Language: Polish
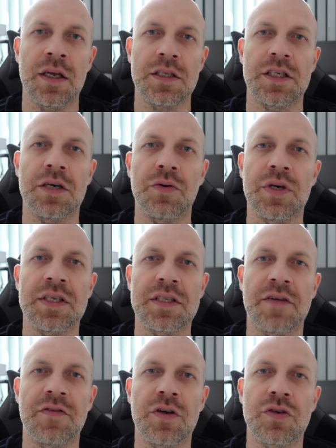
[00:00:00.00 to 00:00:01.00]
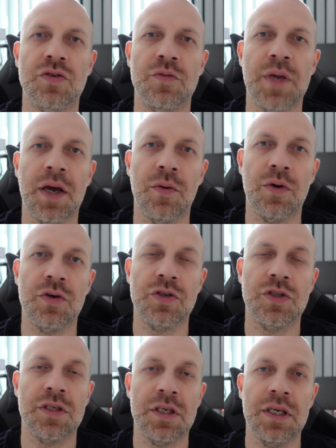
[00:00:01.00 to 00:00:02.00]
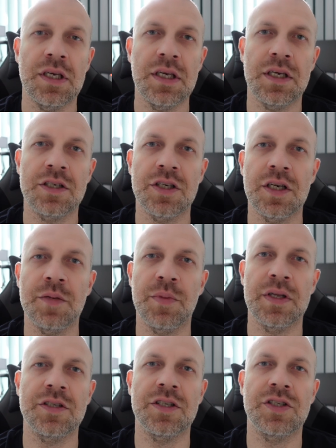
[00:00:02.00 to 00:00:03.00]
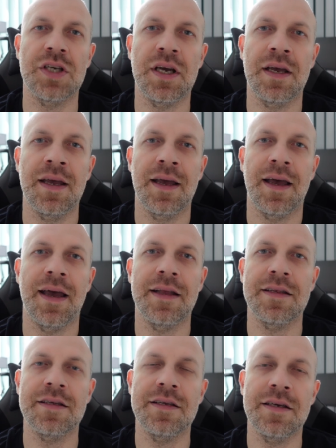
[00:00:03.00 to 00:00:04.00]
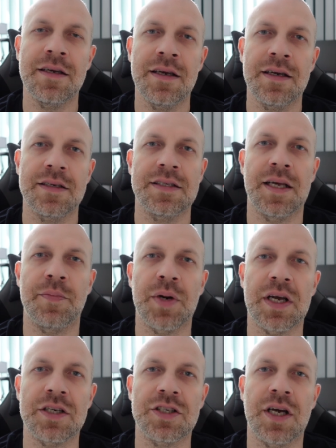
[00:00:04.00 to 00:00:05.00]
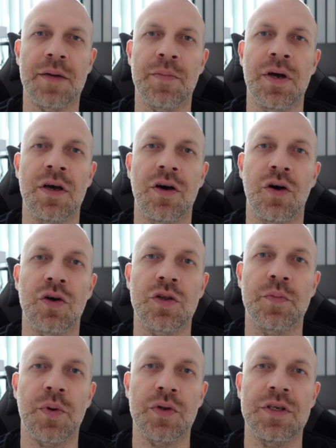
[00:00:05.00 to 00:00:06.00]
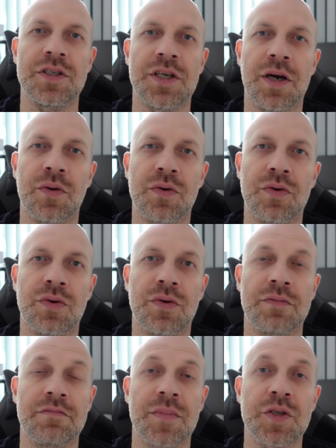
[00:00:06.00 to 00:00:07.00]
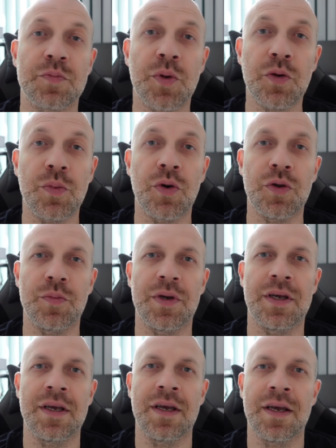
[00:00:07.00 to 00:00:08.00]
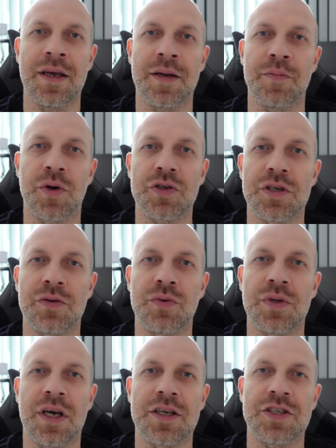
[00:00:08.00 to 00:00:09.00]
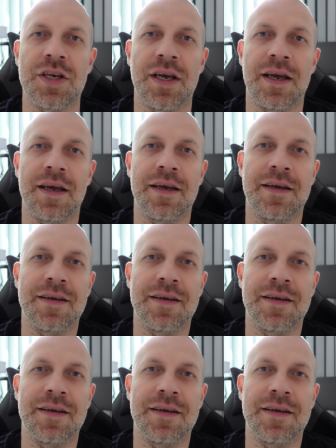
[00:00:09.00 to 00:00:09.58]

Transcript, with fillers: Dziękuję za wyrozumiałość i jeżeli będziecie chętni, zapraszam od poniedziałku. Spróbujmy. Może uda się